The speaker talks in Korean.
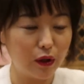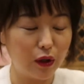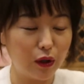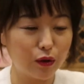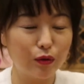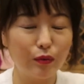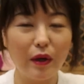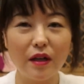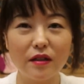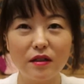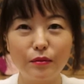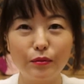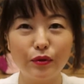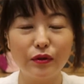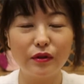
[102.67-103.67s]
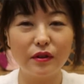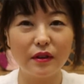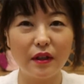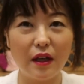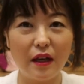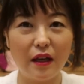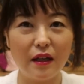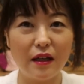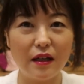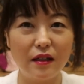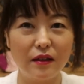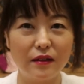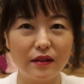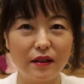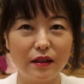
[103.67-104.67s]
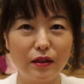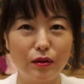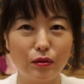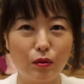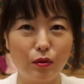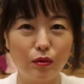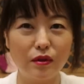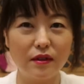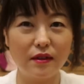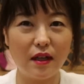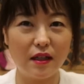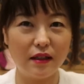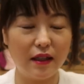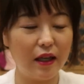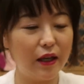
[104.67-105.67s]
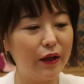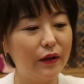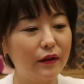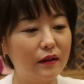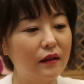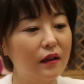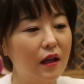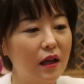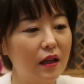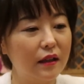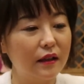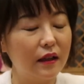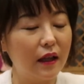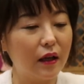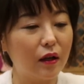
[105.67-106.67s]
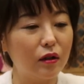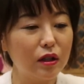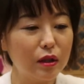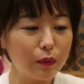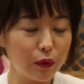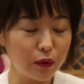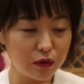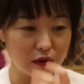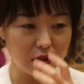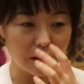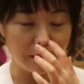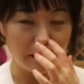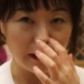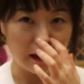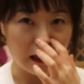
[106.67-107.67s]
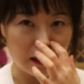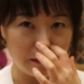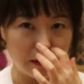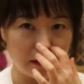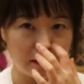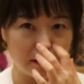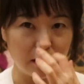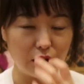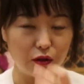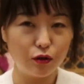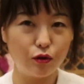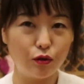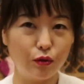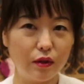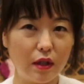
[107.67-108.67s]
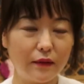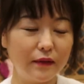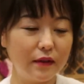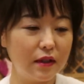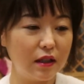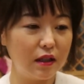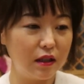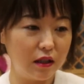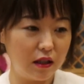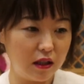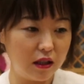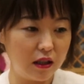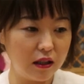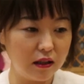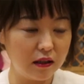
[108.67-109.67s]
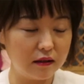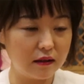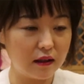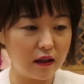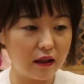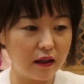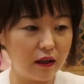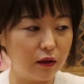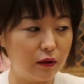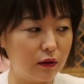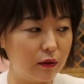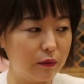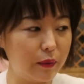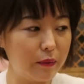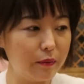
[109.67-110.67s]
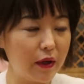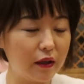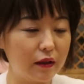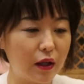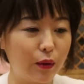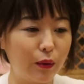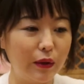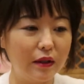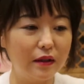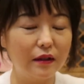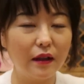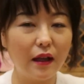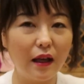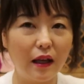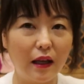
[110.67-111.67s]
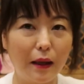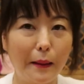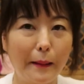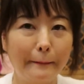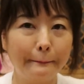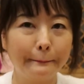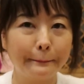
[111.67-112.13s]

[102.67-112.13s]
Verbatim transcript: 어, 구매하신 분들께 알려드리는 공지사항이에요. 네, 커들포드샵의 아미리스 이슈 17이 이제 어, 판매가 되고 있는데